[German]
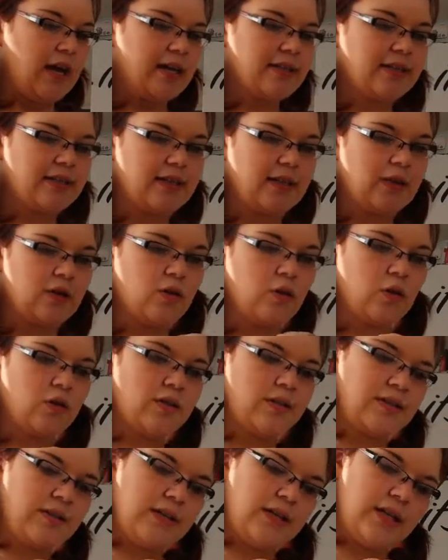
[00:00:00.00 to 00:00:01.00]
Hat
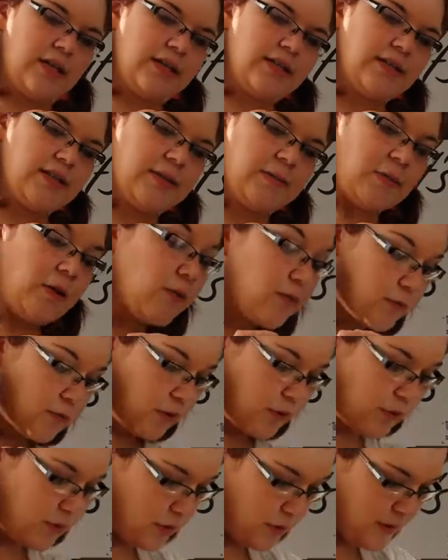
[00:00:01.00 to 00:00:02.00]
gekostet
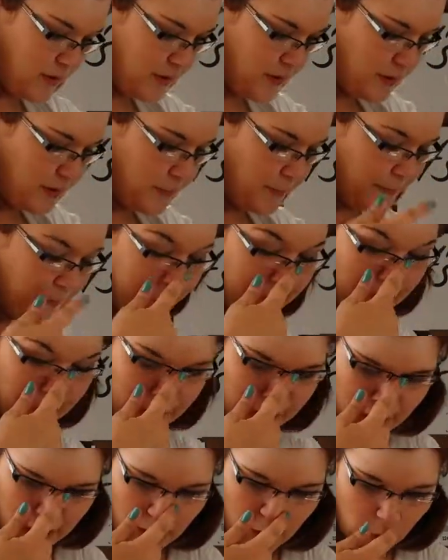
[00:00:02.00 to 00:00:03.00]
12,99.
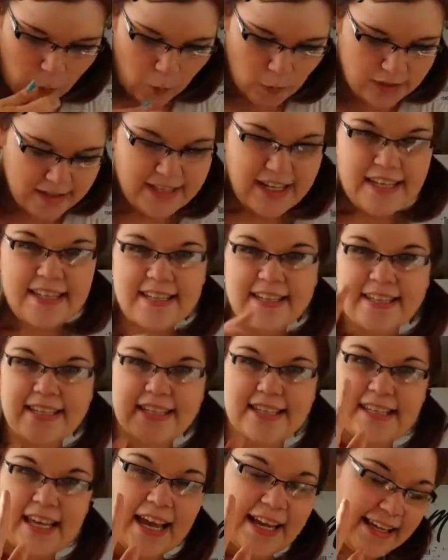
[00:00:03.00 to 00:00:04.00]
Und jetzt
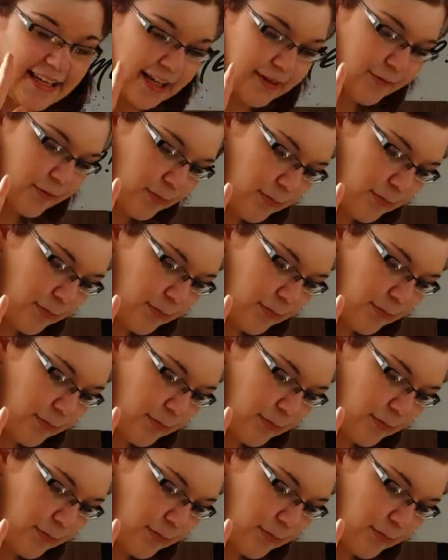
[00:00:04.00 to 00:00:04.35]
das Highlight